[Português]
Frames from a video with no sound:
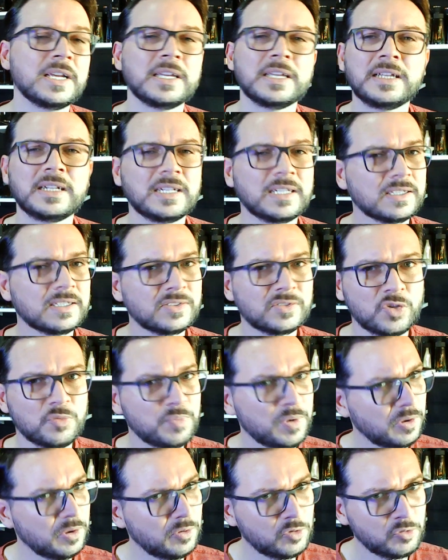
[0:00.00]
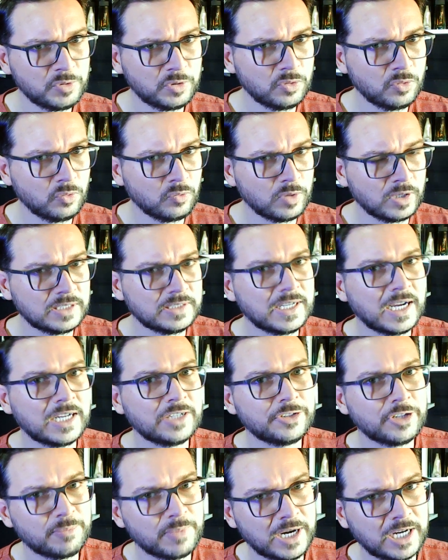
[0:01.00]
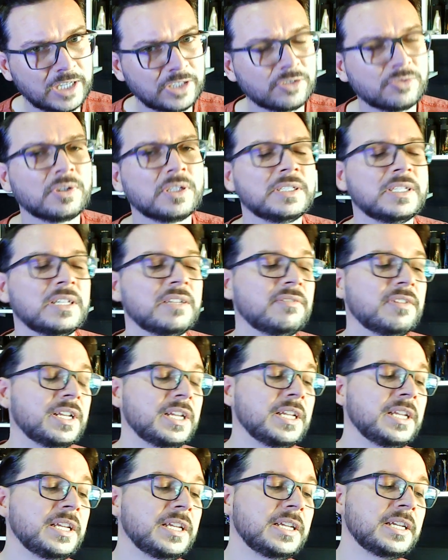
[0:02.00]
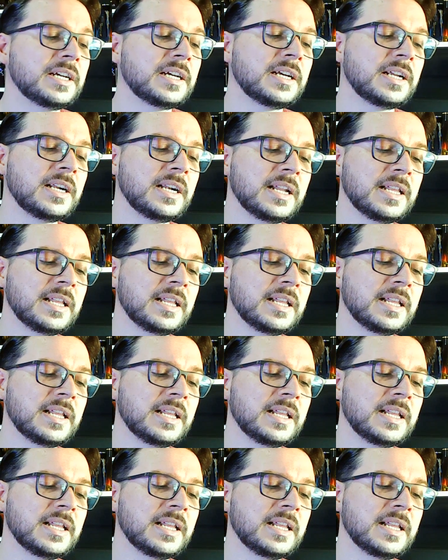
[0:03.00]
e lançou perfume com qualidade abaixo do que deveria.